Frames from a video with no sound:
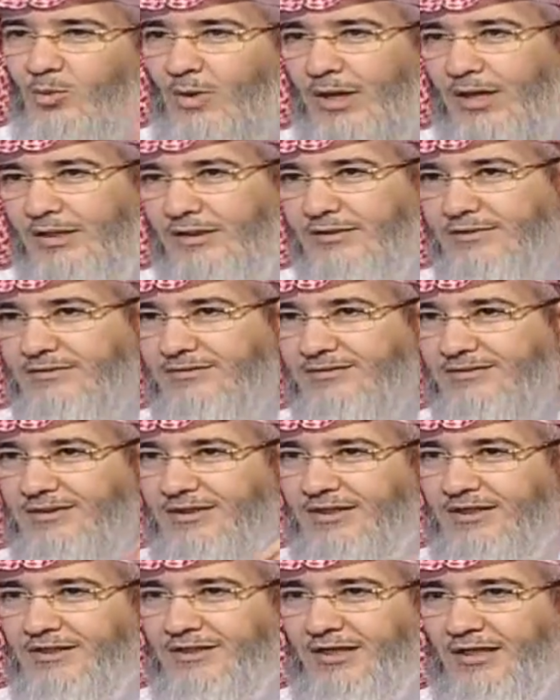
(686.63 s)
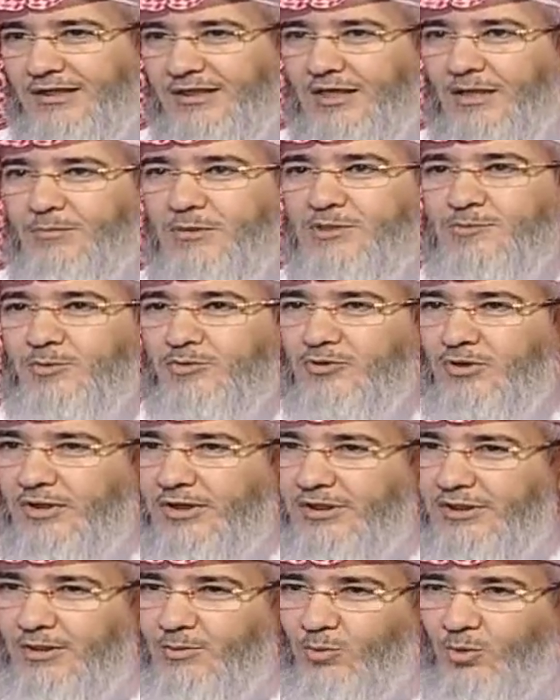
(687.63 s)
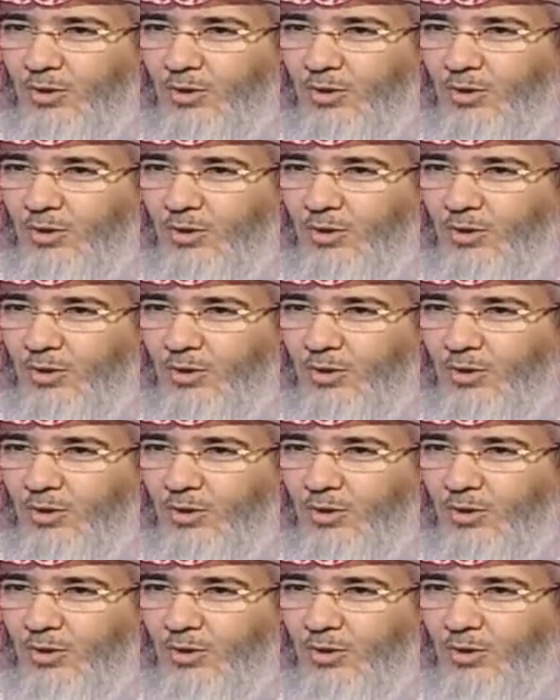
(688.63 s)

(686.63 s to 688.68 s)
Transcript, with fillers: الواحد يعني يلبس بطريقة